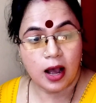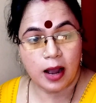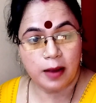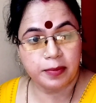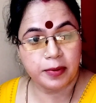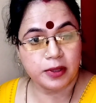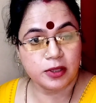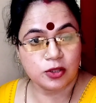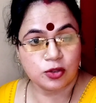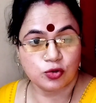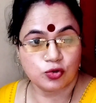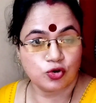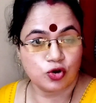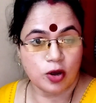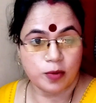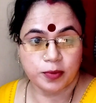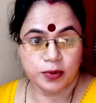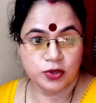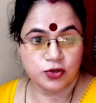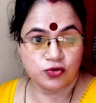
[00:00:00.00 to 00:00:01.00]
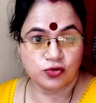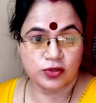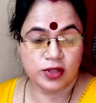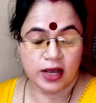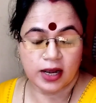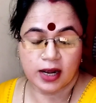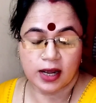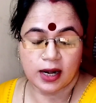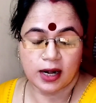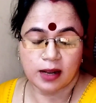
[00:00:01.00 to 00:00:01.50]
আপনাদের তো সব কিছু
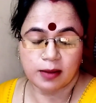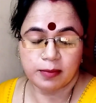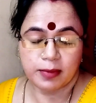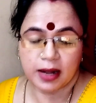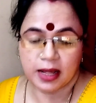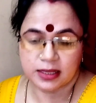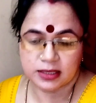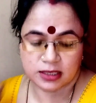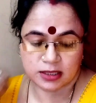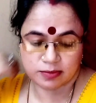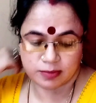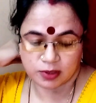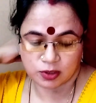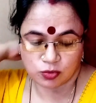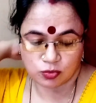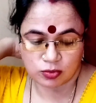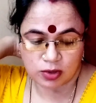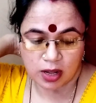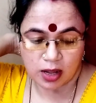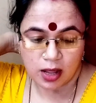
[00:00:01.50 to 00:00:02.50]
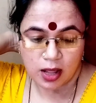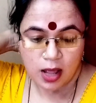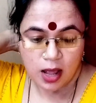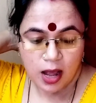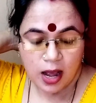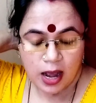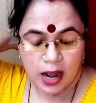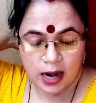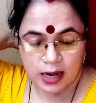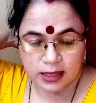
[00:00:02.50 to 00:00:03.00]
দেখালাম লাঞ্চ মেনুটা
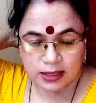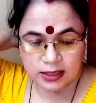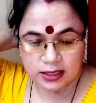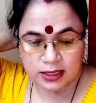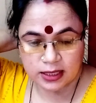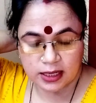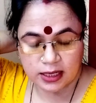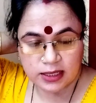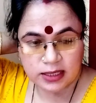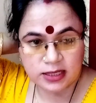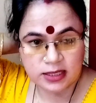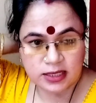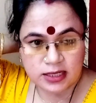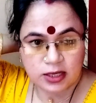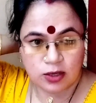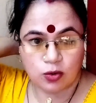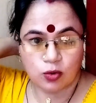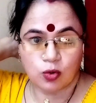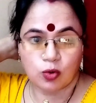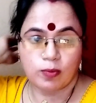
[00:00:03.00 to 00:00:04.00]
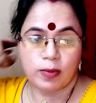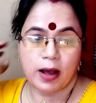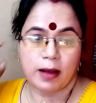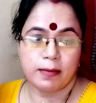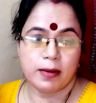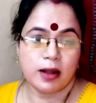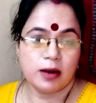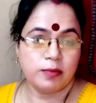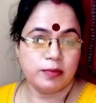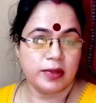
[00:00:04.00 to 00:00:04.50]
আর এদিকে নিচে ওর
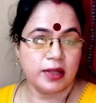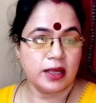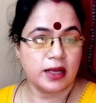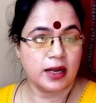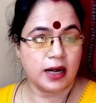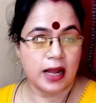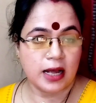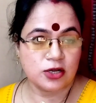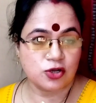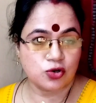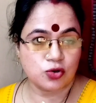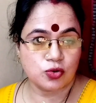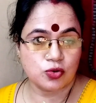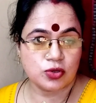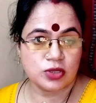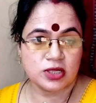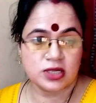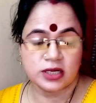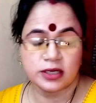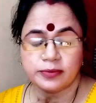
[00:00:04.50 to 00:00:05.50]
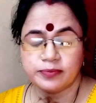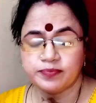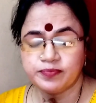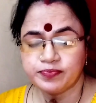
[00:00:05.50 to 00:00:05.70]
বাবার মেয়ে ক্লাস করছে